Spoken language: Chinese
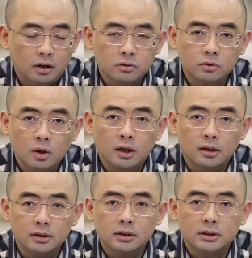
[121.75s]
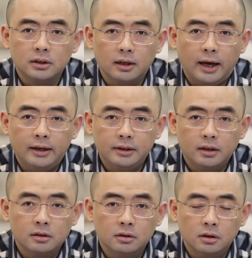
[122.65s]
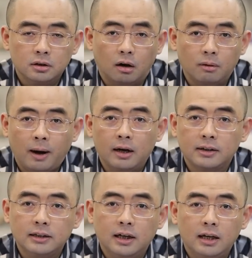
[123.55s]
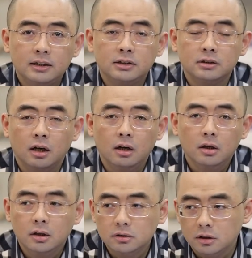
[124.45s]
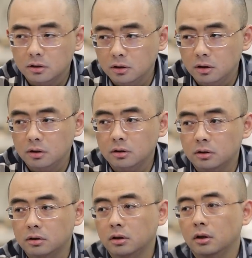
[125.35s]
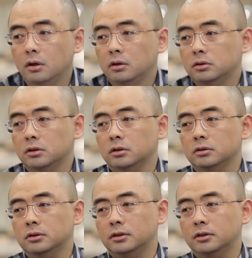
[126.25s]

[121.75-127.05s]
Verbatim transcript: 然后就约了呢一起呢来这个搞个 party，大家一起呢这个这个